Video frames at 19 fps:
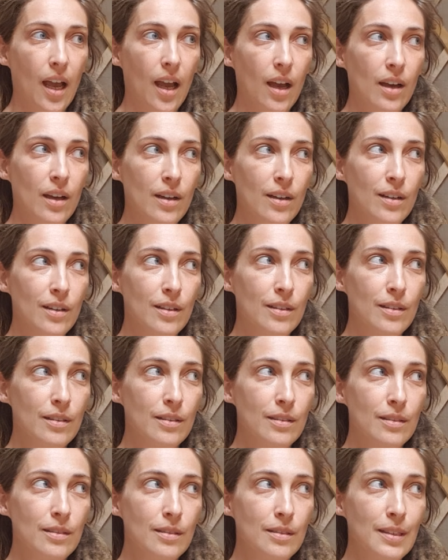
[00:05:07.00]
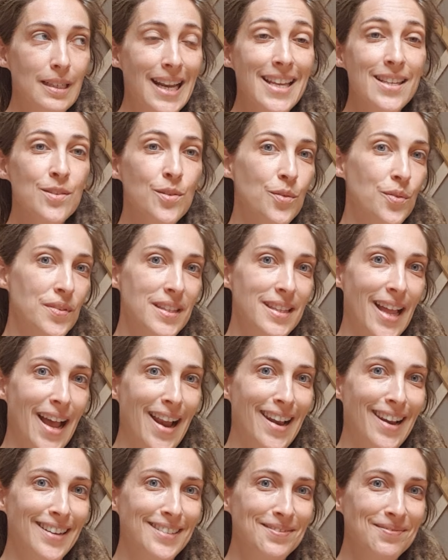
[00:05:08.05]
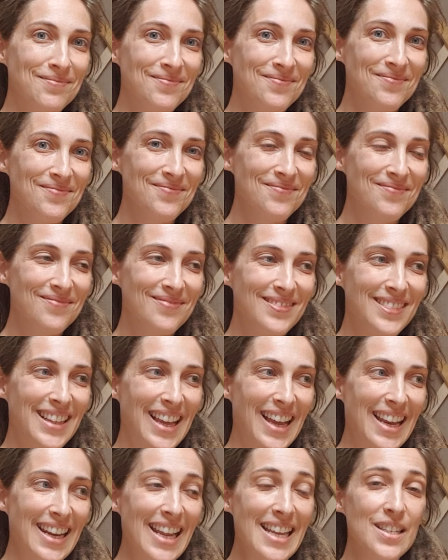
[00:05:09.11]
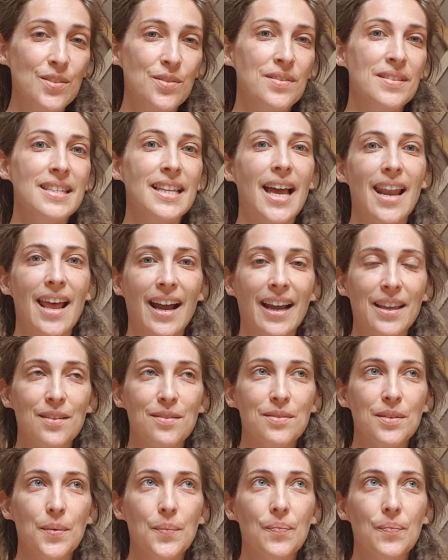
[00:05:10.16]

Euh, l'assaut final, l'assaut final arrive.